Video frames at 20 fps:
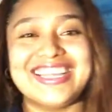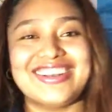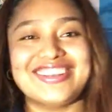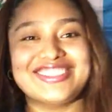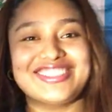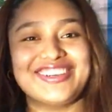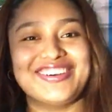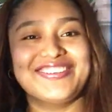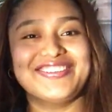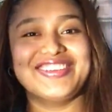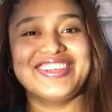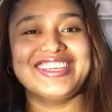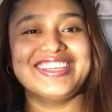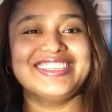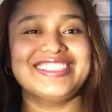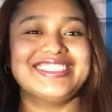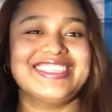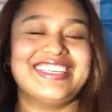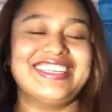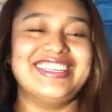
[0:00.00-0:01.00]
ya los comí.
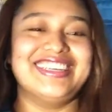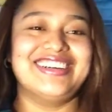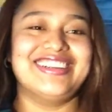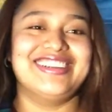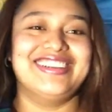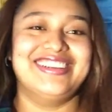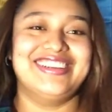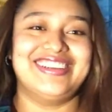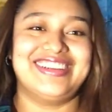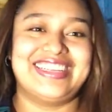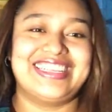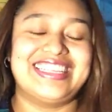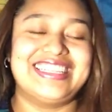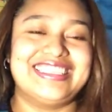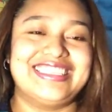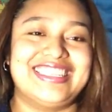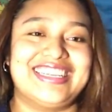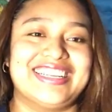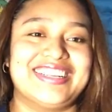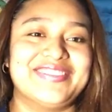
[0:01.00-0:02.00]
Dice, no, no, no, aquí
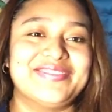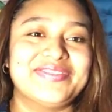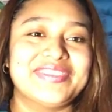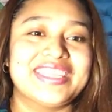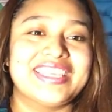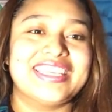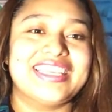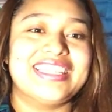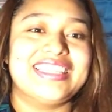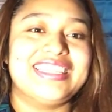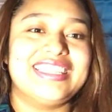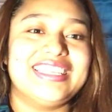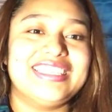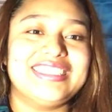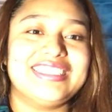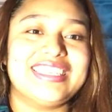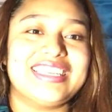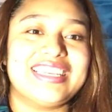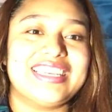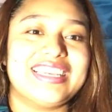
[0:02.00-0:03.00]
están.
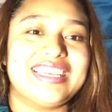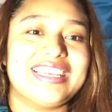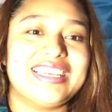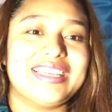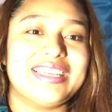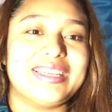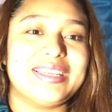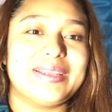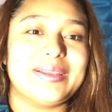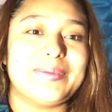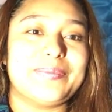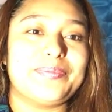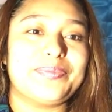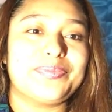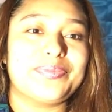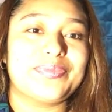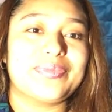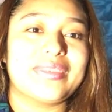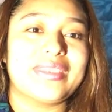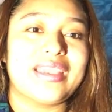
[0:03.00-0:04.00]
Dice,
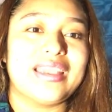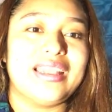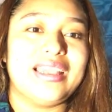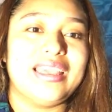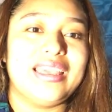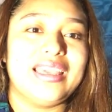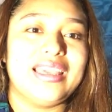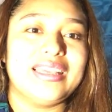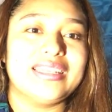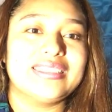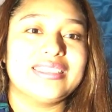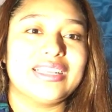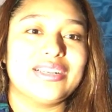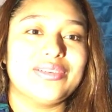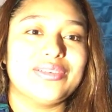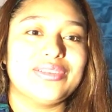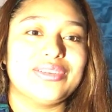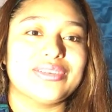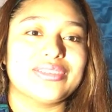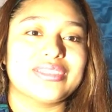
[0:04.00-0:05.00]
eh,
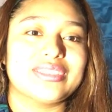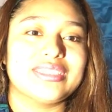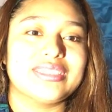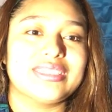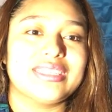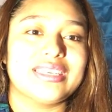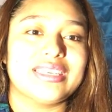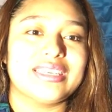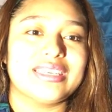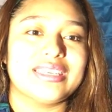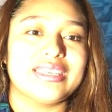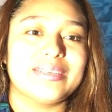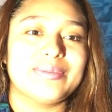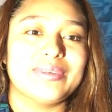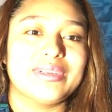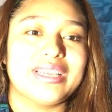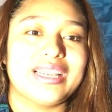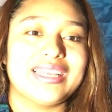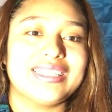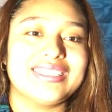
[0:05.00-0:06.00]
saludos, dice,
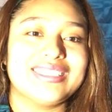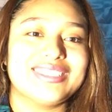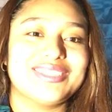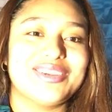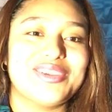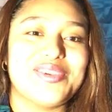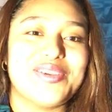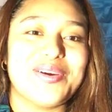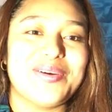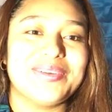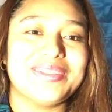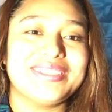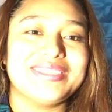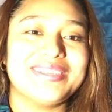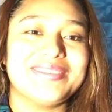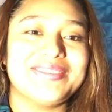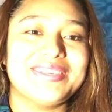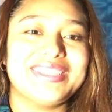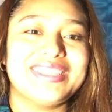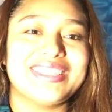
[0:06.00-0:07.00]
gracias, soy nuevo,
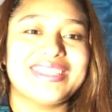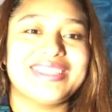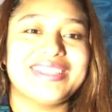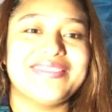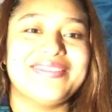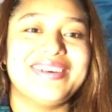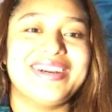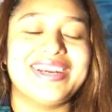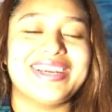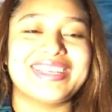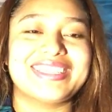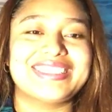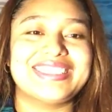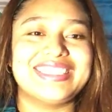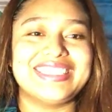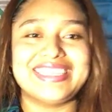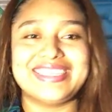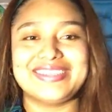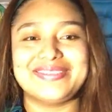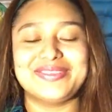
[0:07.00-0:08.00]
dice Vítate más.
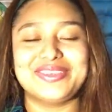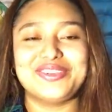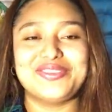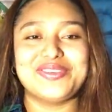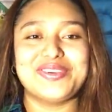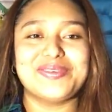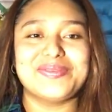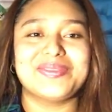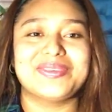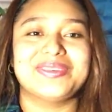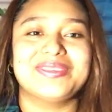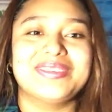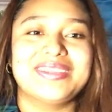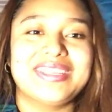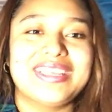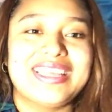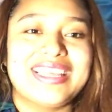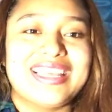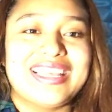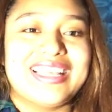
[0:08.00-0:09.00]
sí, muy nuevo.
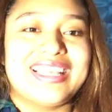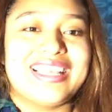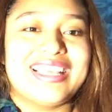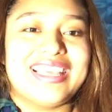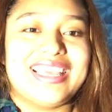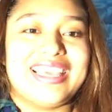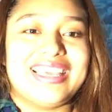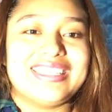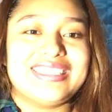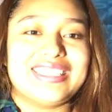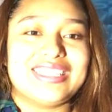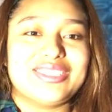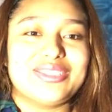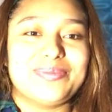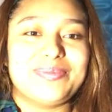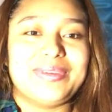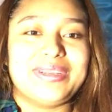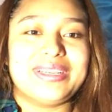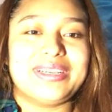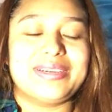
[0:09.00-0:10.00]
Está
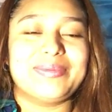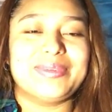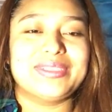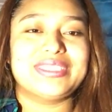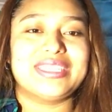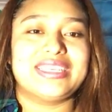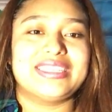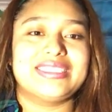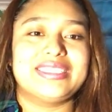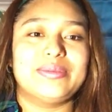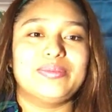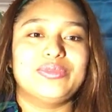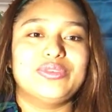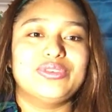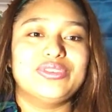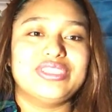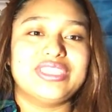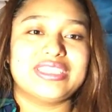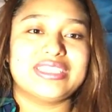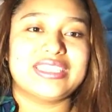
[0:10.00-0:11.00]
súper hermosa, dice,
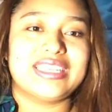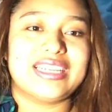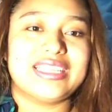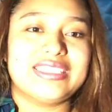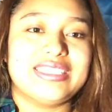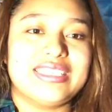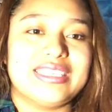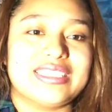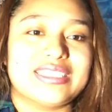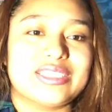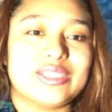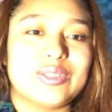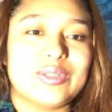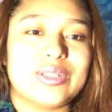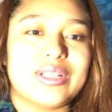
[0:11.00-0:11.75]
muchas gracias,